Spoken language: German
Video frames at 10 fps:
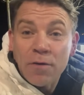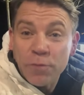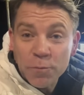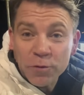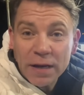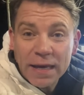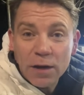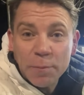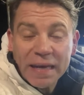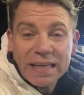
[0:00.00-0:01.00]
500
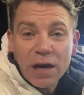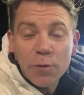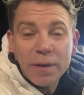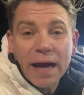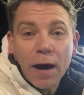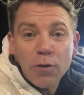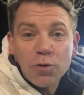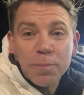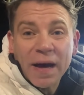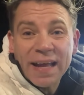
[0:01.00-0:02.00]
Kilometer über die
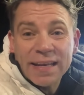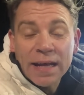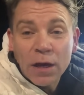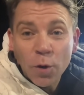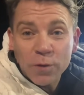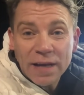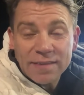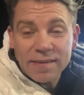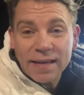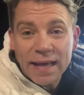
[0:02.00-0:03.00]
Autobahn und
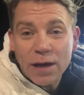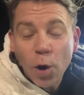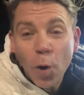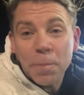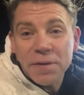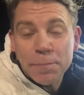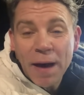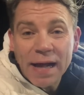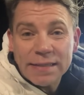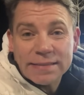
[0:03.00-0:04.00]
das in einer
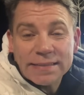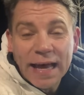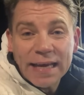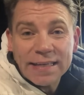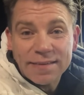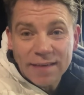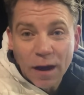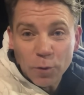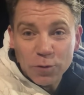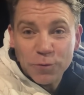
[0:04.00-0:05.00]
optimalen Zeit. Das
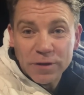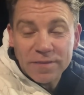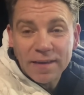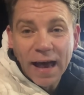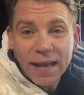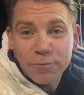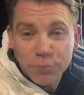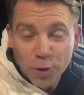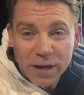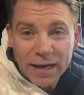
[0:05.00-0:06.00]
Auto wird jetzt gerade
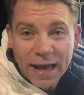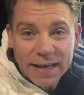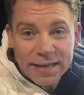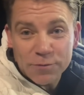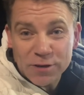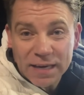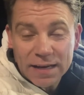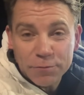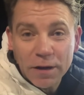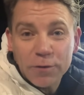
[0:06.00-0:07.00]
vollgeladen, also ich gehe
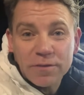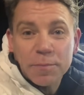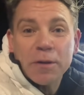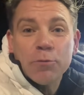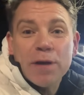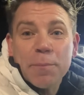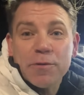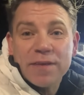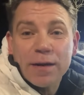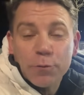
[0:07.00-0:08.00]
davon aus, dass ich mit
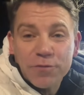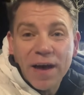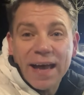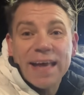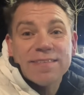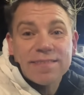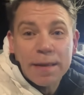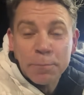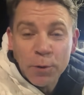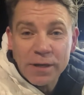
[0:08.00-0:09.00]
100% losfahre. Es ist
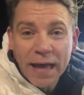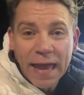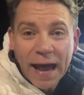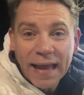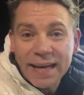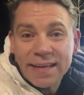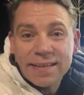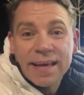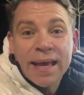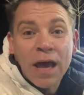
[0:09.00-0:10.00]
ein Model 3
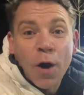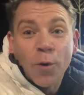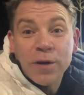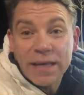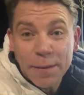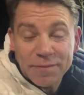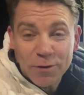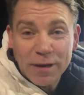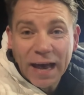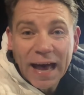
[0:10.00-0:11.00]
Highland und ich habe es
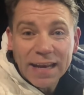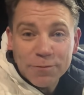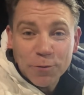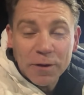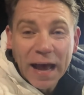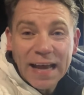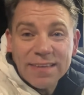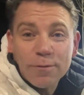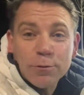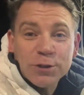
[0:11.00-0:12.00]
auch gerade von
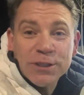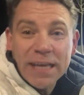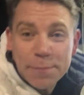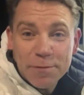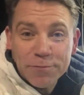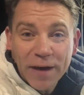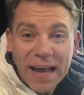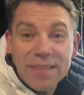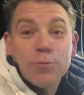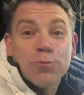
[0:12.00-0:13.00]
Eis und Schnee
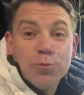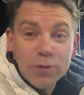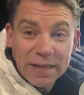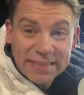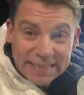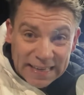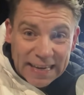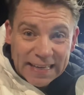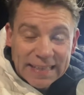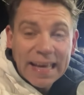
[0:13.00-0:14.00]
befreit, so gut das geht